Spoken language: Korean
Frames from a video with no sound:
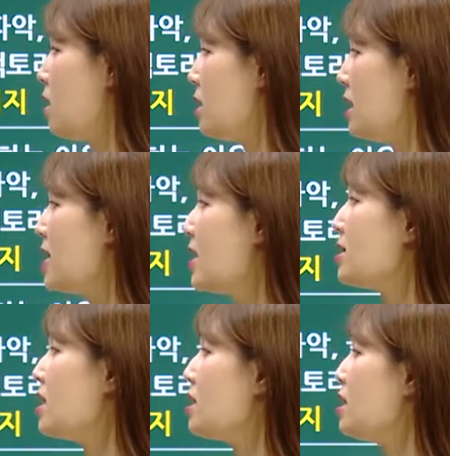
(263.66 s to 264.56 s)
이
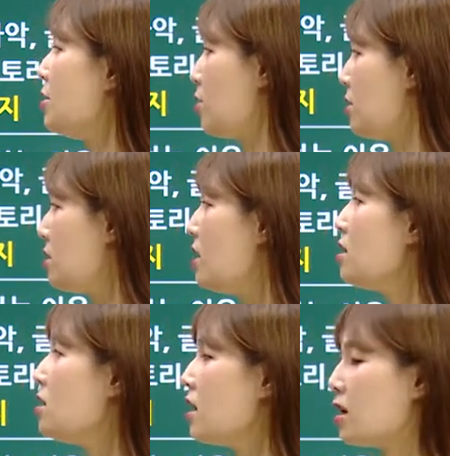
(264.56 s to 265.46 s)
상생을 이렇게
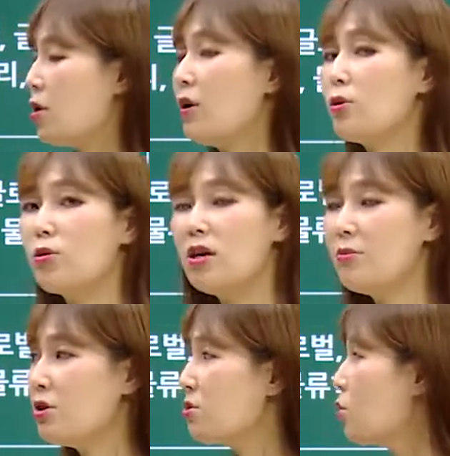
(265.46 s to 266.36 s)
트렌디하게 활용을
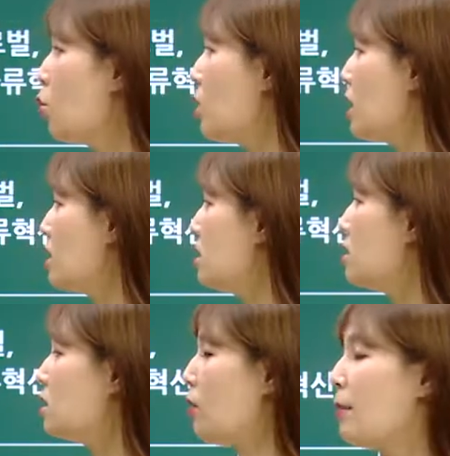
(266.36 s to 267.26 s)
하면서 고객의
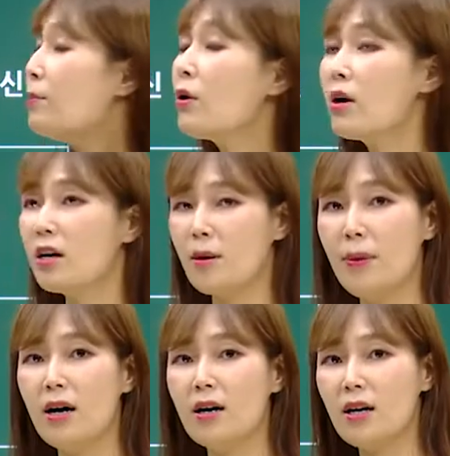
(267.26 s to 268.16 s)
니즈를 완벽하게
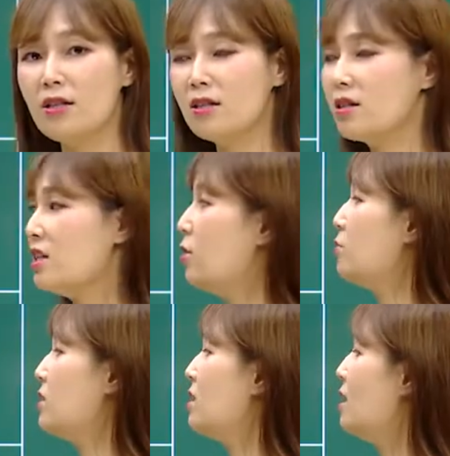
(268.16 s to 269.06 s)
파악하는
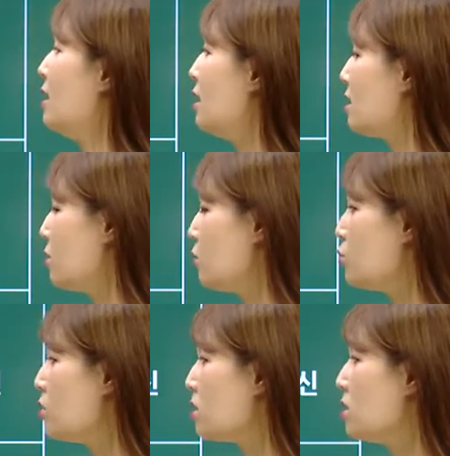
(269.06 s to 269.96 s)
기업들 그리고
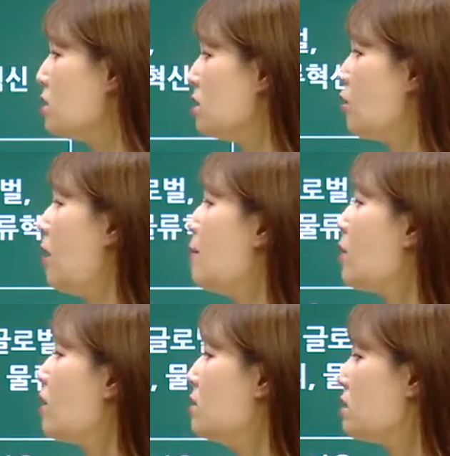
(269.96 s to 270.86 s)
최근 이런
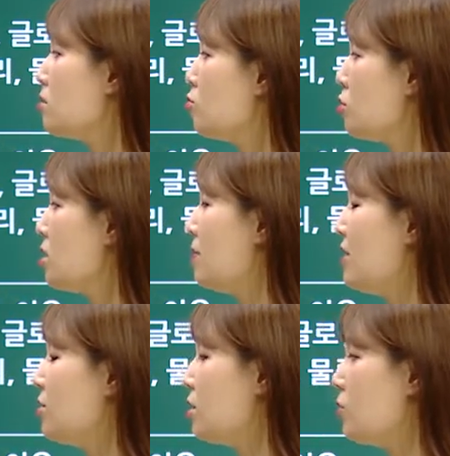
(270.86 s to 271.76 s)
완벽한 식문화를
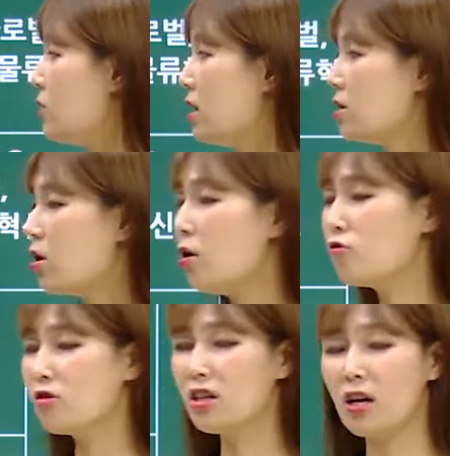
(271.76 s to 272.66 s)
만들기 위해서
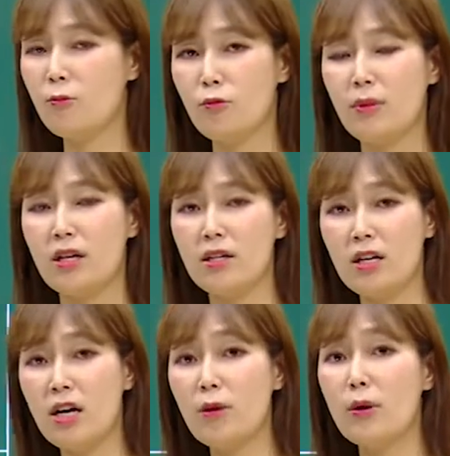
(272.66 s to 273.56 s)
우리나라뿐만
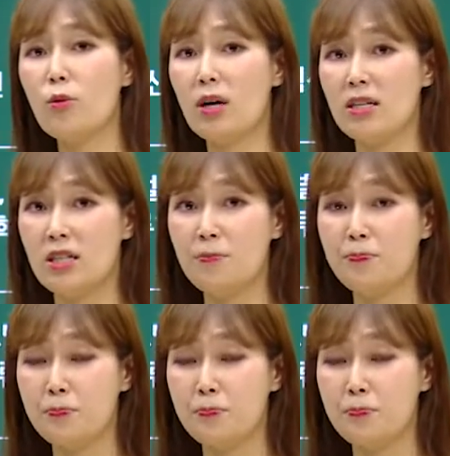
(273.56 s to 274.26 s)
아니라 해외로까지